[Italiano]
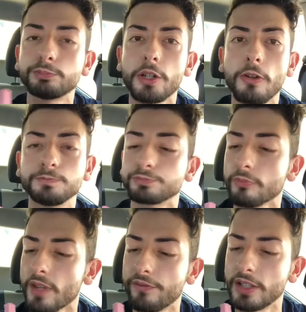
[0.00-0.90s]
però
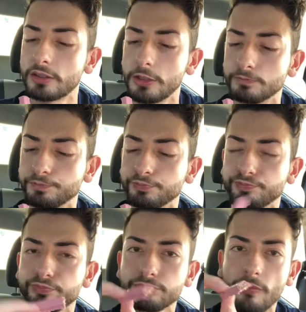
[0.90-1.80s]
infatti
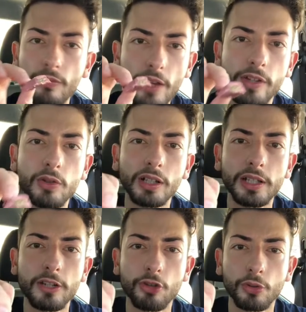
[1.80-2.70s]
vedo
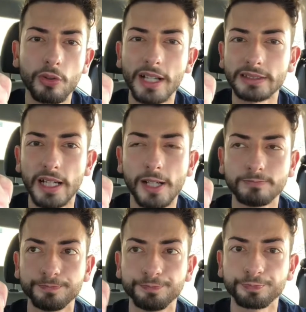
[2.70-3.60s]
anche la cioccolata
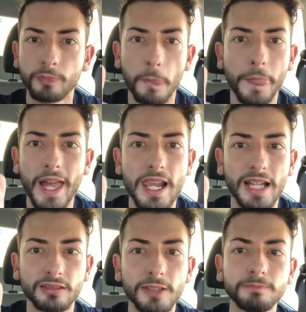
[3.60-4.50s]
mm, al
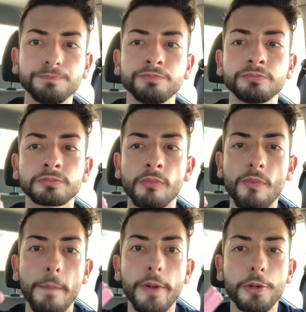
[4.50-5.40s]
latte
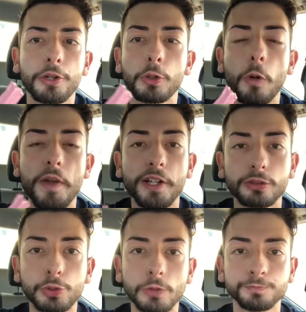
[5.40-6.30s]
però è
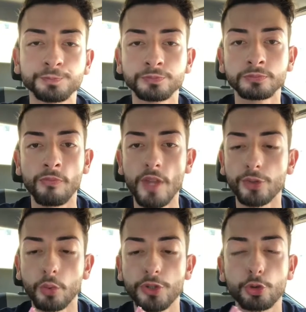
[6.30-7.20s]
ricoperto
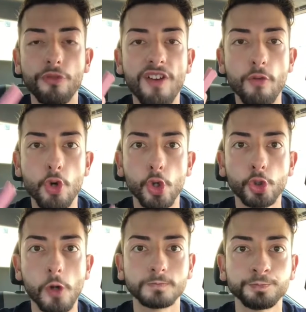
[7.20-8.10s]
da questo
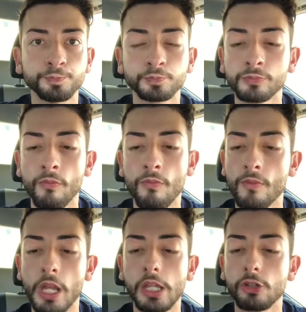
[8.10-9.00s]
favoloso
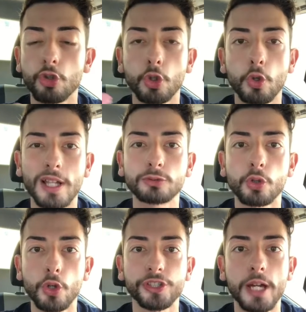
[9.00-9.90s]

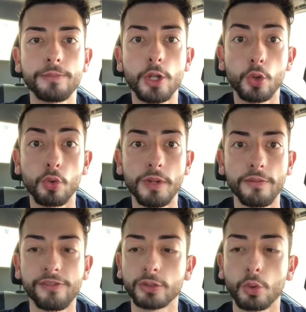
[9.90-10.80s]
cioccolato rosa
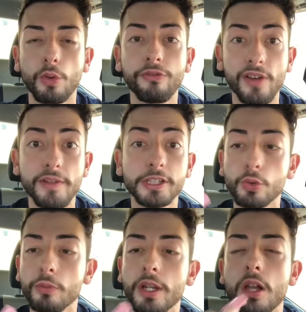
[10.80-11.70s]
ruby fatto con fave di
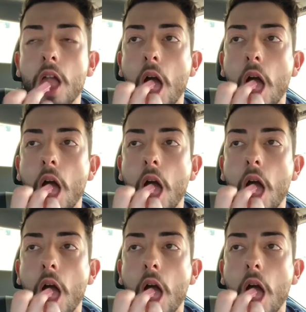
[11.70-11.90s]
ruby